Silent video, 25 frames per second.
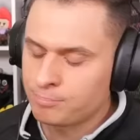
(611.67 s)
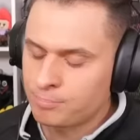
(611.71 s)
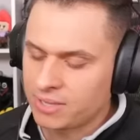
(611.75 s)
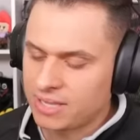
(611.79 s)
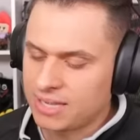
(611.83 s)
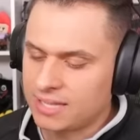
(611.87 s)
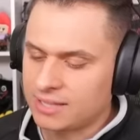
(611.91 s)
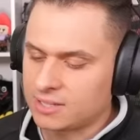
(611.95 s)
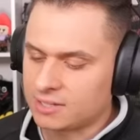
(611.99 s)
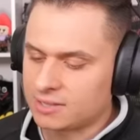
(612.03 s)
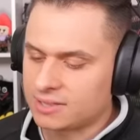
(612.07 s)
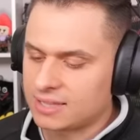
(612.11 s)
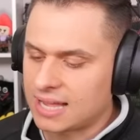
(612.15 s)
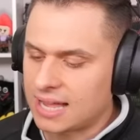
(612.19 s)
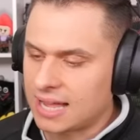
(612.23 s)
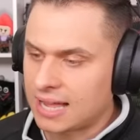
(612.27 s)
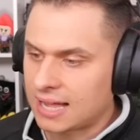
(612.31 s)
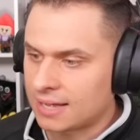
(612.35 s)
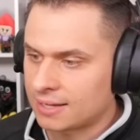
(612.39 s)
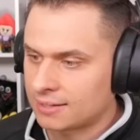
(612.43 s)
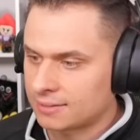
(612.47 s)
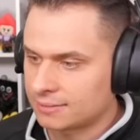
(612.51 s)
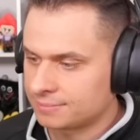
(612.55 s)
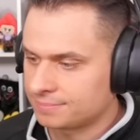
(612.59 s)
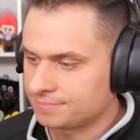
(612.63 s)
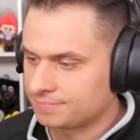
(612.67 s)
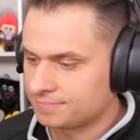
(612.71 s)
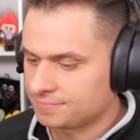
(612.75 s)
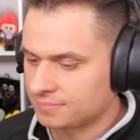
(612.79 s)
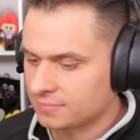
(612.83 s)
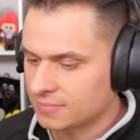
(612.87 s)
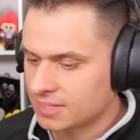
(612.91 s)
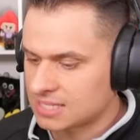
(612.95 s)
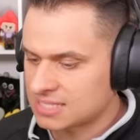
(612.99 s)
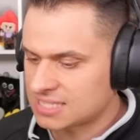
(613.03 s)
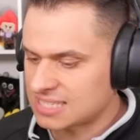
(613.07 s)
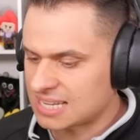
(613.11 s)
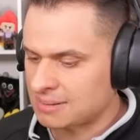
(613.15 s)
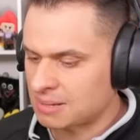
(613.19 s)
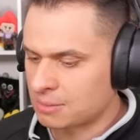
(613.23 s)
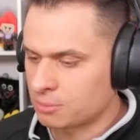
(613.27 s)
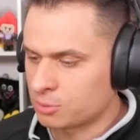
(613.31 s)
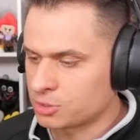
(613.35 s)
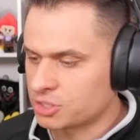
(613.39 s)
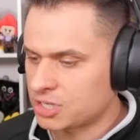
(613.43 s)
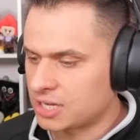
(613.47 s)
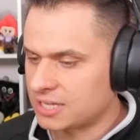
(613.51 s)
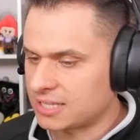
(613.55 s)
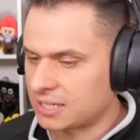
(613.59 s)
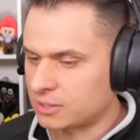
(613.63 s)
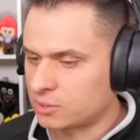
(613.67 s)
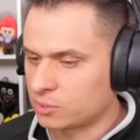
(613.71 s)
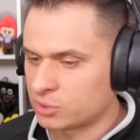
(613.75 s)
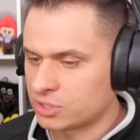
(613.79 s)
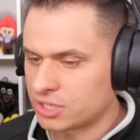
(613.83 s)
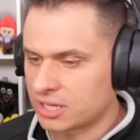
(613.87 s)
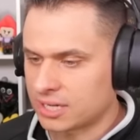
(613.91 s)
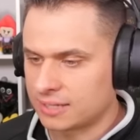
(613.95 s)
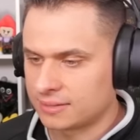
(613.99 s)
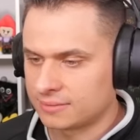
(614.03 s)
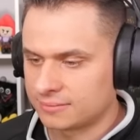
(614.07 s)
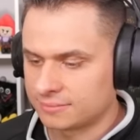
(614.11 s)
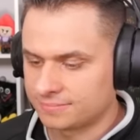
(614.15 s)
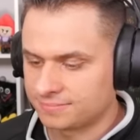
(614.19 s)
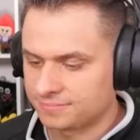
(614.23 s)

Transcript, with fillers: Pij do dna. Za mamusię i tatusia.